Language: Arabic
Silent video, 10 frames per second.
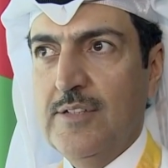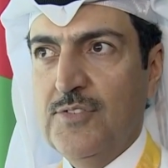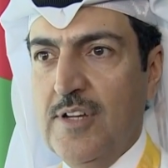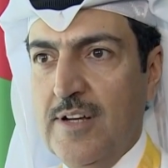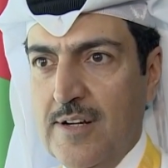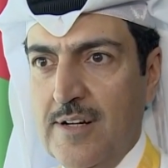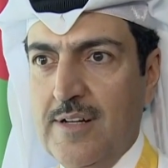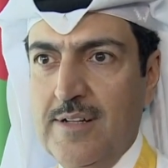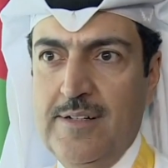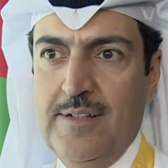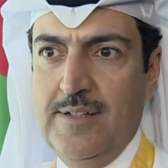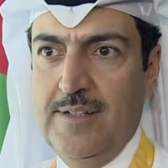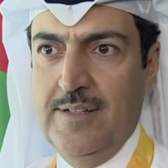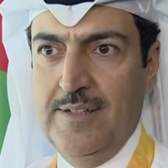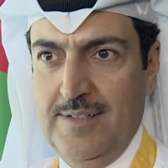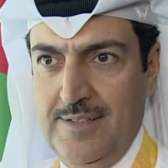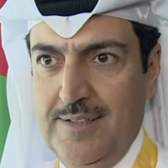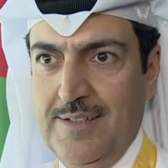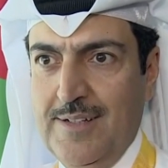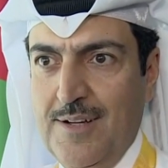صحراء
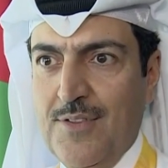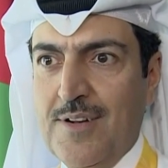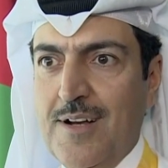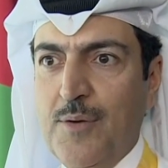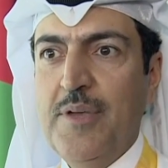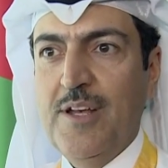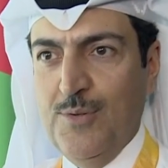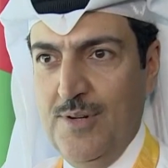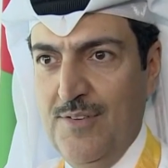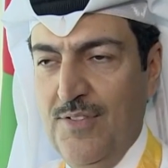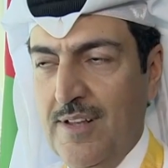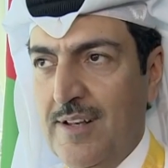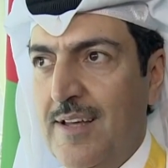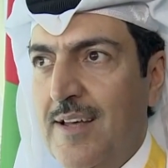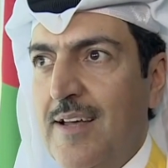خضراء بيئه افضل.